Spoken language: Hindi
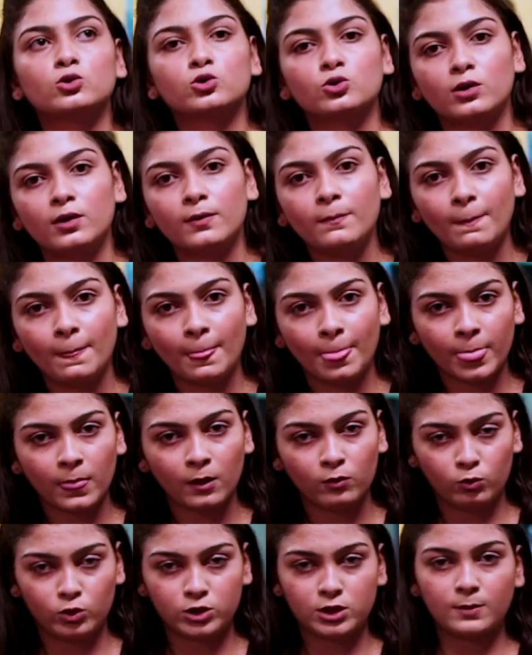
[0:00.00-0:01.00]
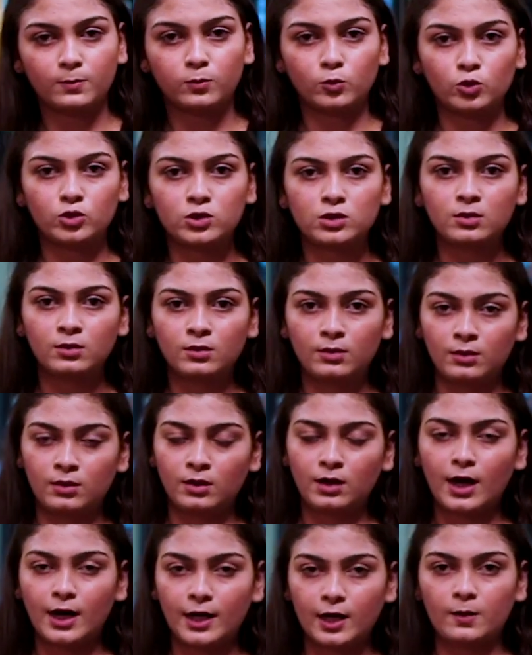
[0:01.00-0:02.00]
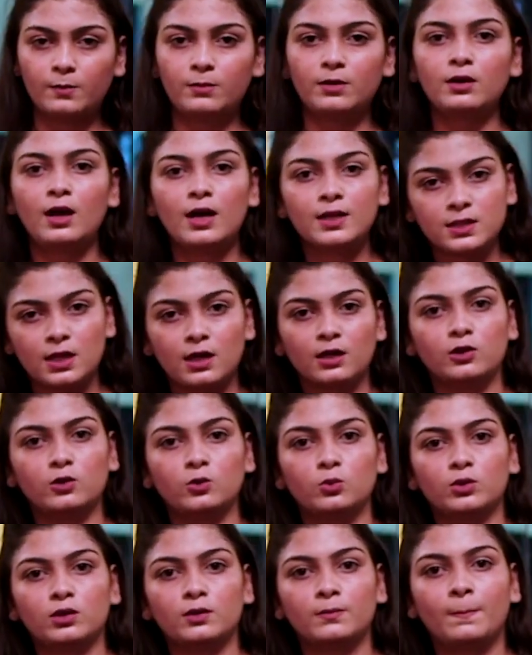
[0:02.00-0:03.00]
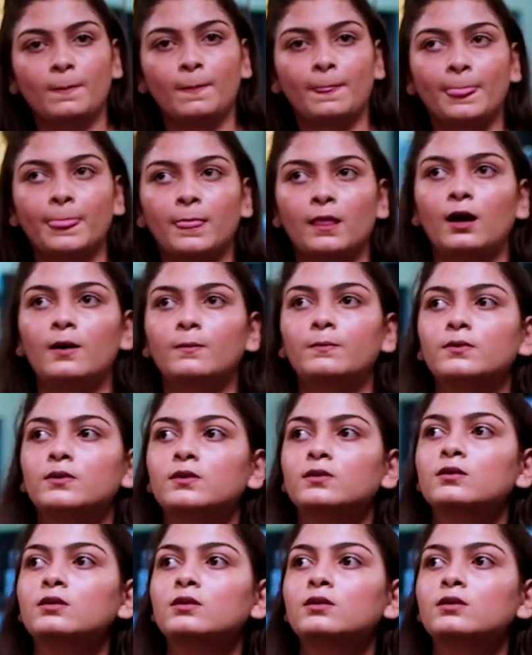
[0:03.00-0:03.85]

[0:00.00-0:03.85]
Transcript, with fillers: को जो है वो सब कुछ खाने में आसानी होगी अब